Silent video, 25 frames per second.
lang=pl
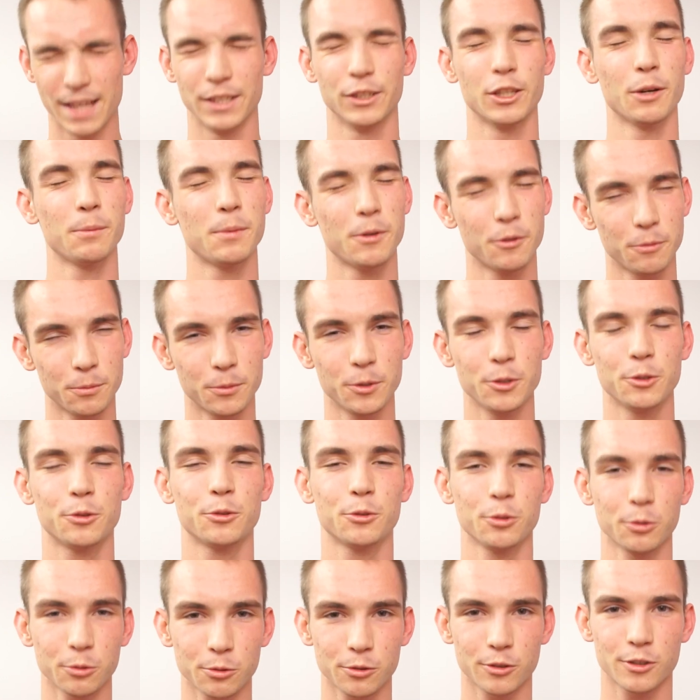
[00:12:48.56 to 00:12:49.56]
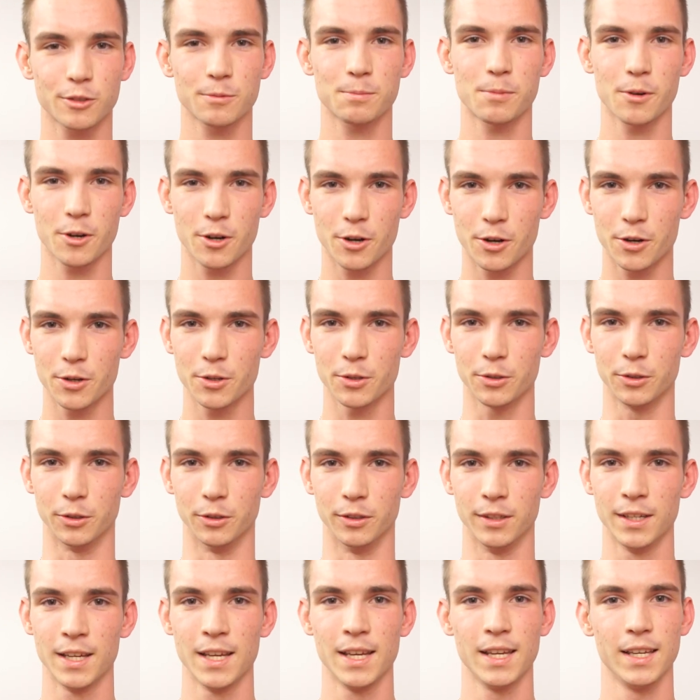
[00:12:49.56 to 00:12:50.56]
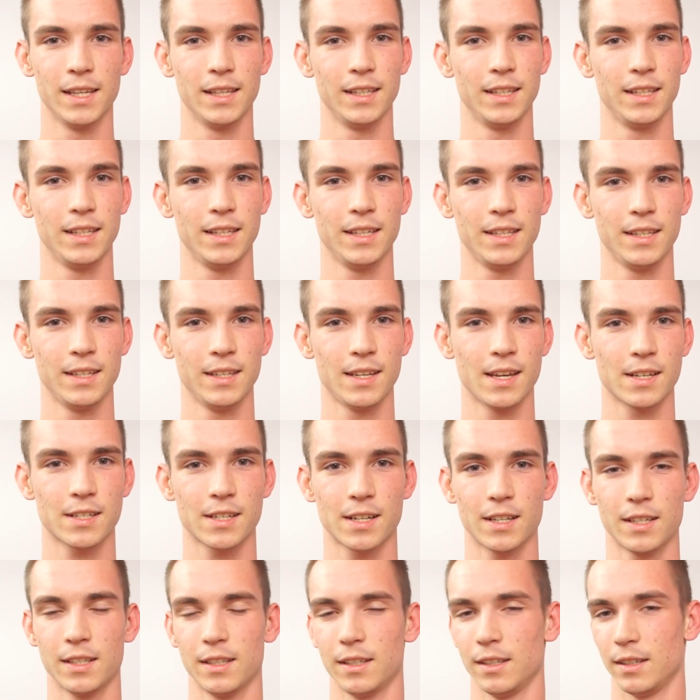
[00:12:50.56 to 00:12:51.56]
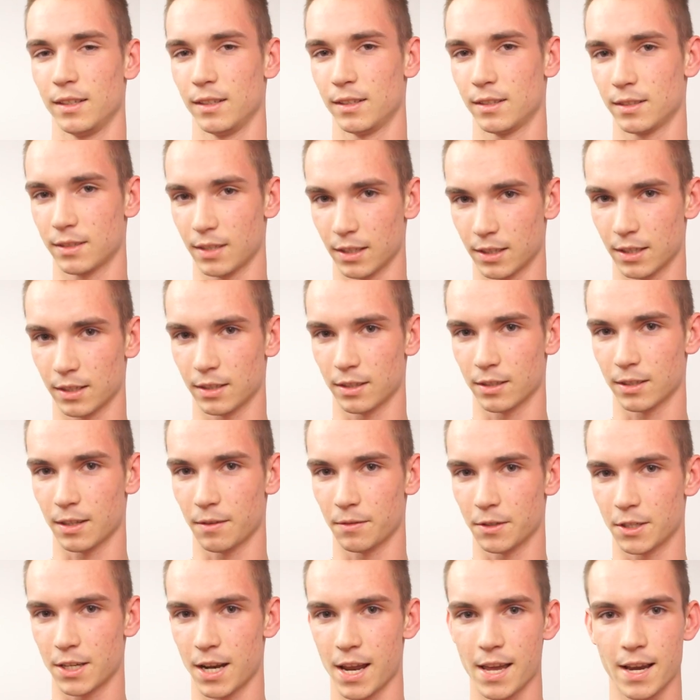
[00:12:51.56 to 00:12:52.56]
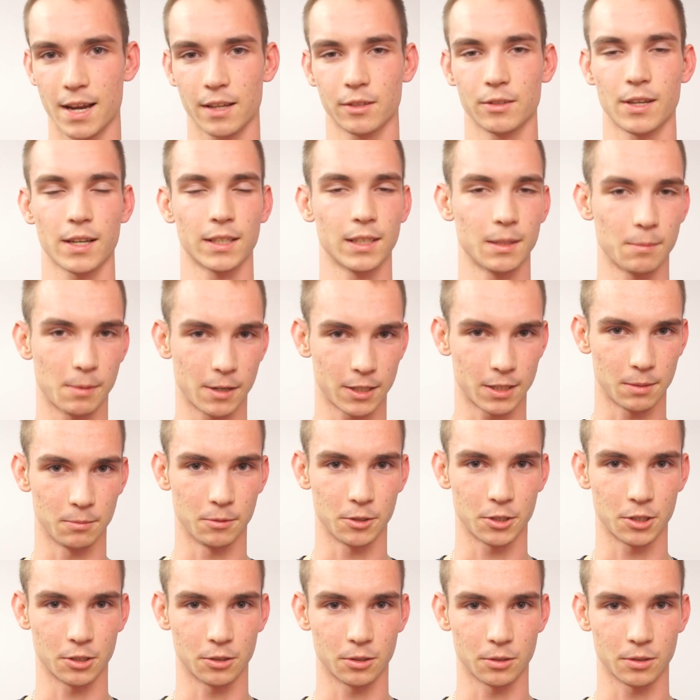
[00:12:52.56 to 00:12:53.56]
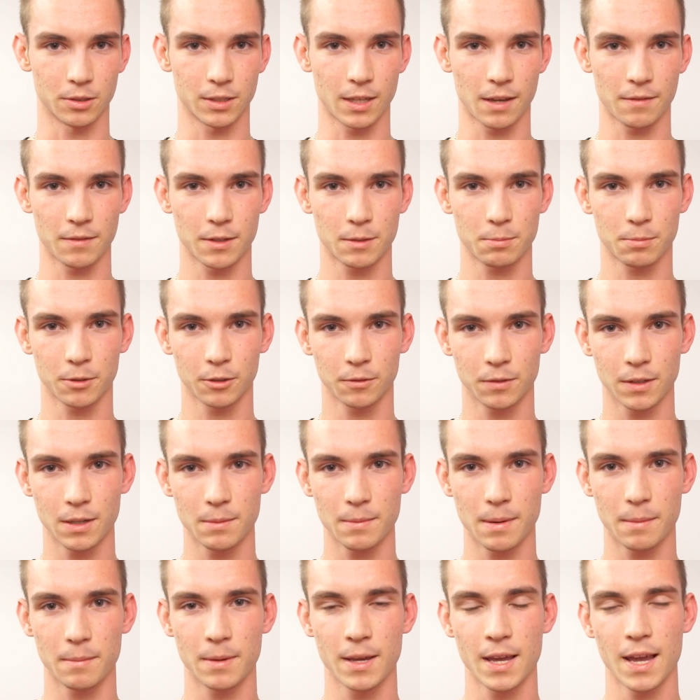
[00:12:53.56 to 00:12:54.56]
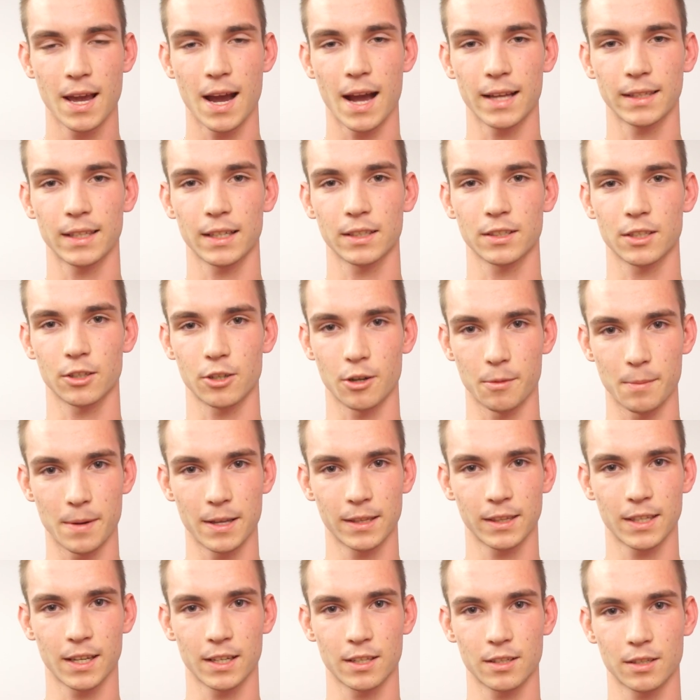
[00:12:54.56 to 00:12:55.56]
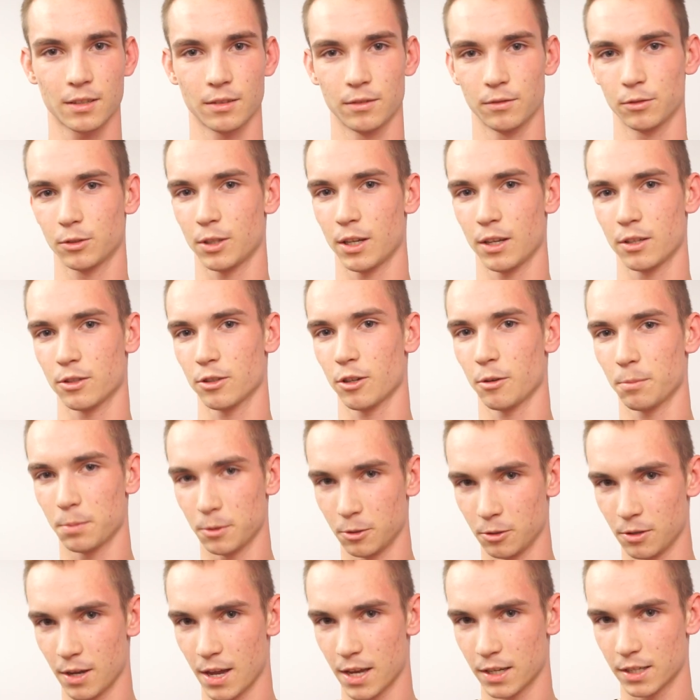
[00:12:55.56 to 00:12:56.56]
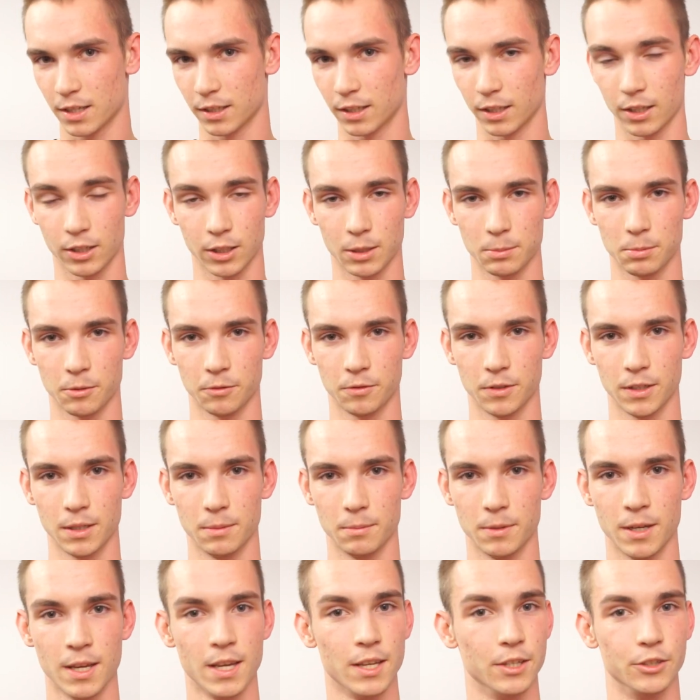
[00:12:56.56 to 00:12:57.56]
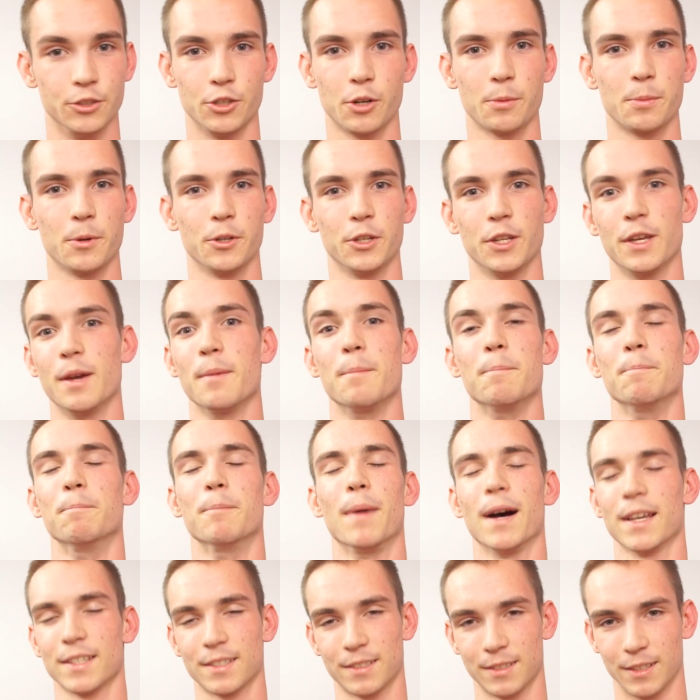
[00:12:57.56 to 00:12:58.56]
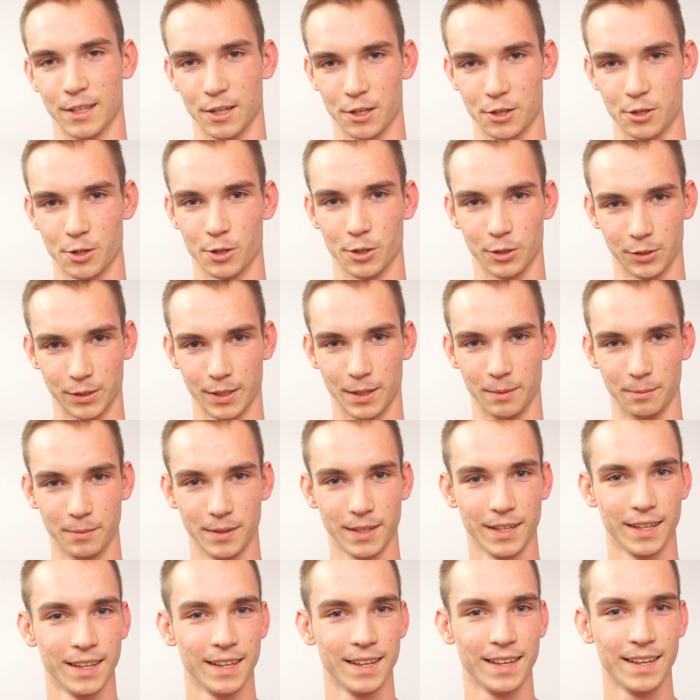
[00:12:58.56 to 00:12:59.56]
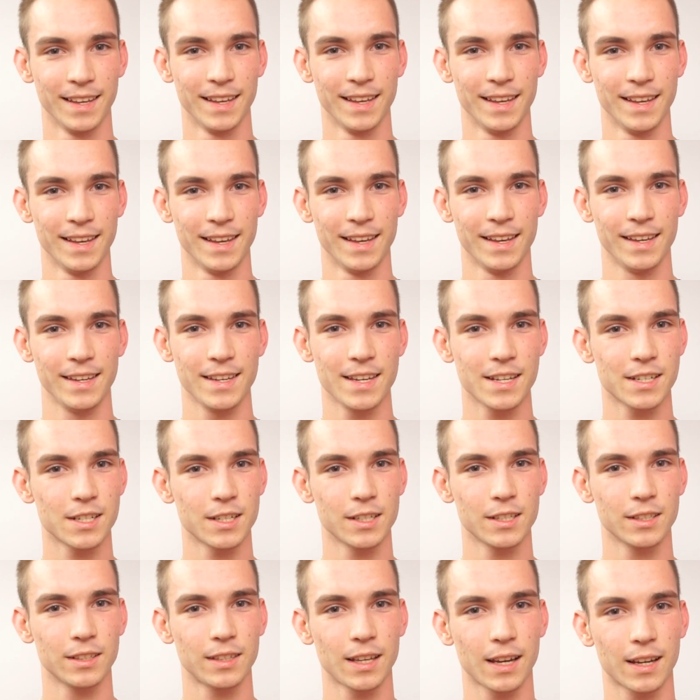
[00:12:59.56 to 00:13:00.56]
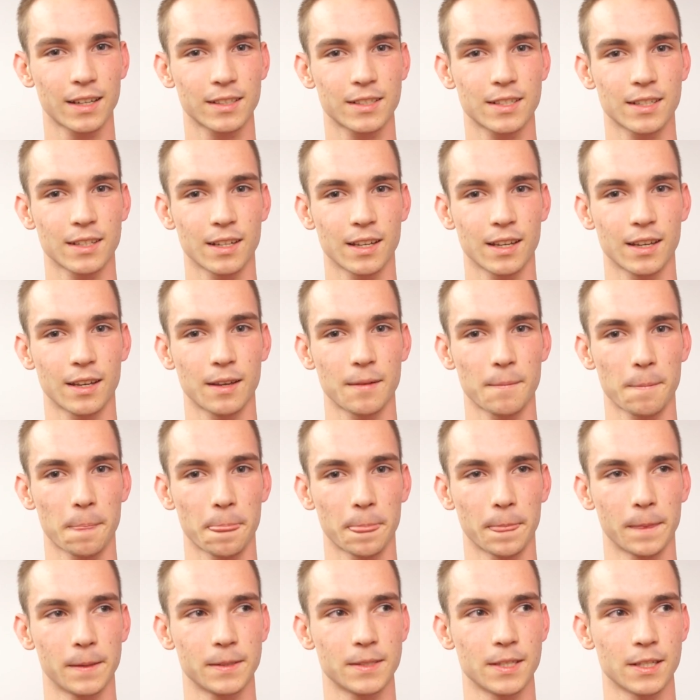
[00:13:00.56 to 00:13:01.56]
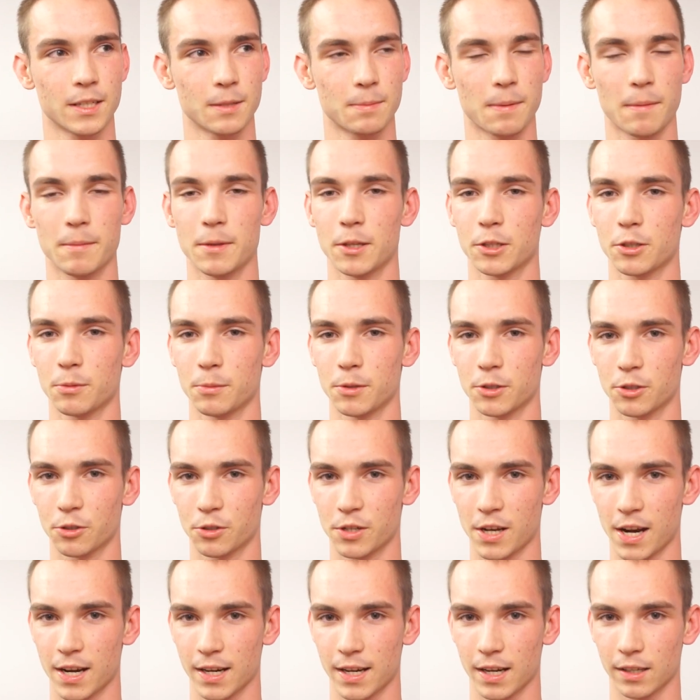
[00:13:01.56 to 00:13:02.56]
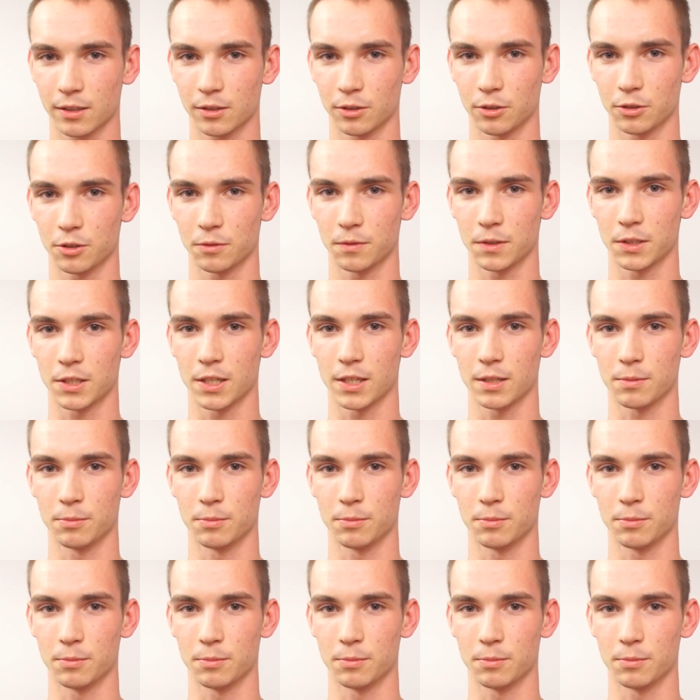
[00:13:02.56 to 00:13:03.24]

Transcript: To był mój tour z pokoju. I jeżeli chcecie zostawić lajka, to jak najbardziej możecie to zostawić pod filmem, a także komentarz, w którym opiniujecie tego typu film zrobiony mastershotem. Jeżeli także chcecie pamiętać o moich socialkach, to oczywiście